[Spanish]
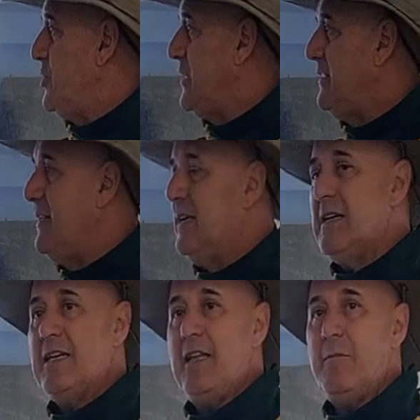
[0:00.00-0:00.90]
después se
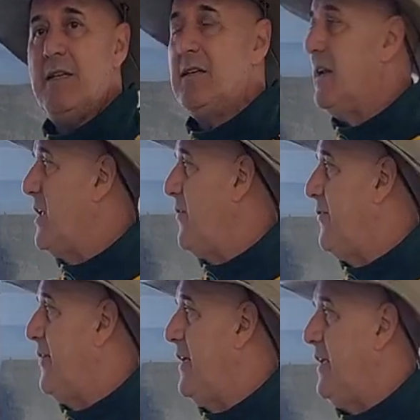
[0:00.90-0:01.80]
tiene que
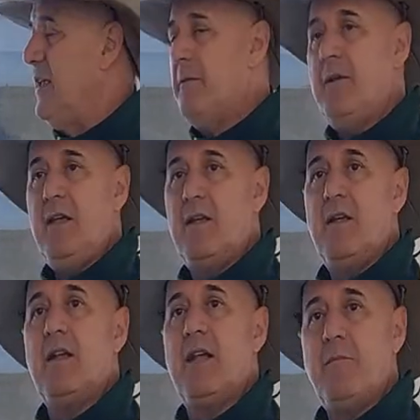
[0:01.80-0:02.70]
sedimentar C y
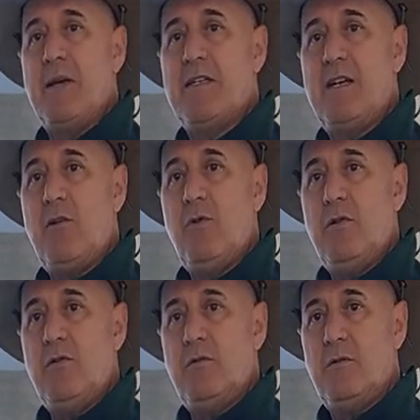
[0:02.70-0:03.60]
B. ¿Qué pasará
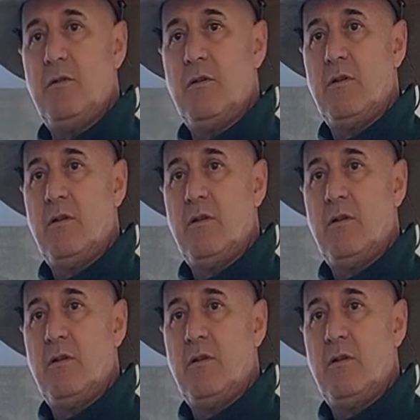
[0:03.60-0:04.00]
luego?